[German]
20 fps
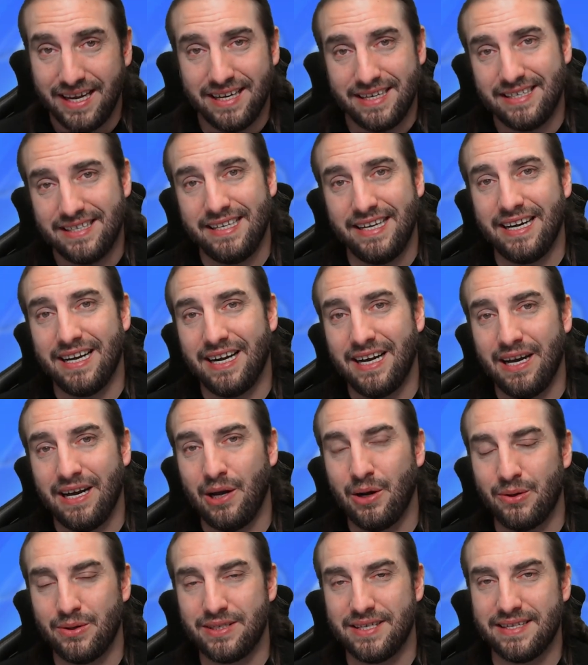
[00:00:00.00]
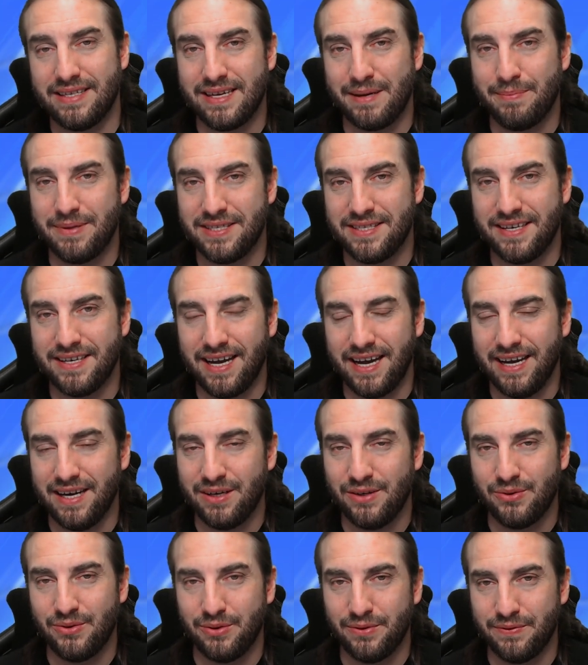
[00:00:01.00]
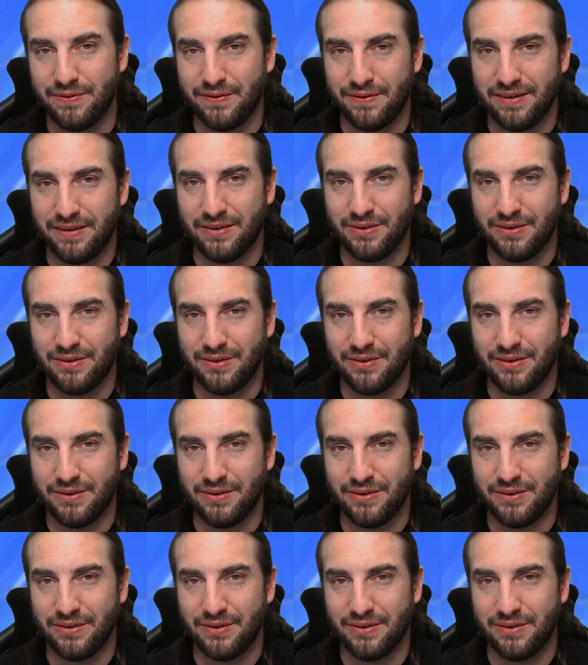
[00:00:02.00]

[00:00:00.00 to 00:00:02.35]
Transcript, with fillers: der uns jetzt ein bisschen eingrooven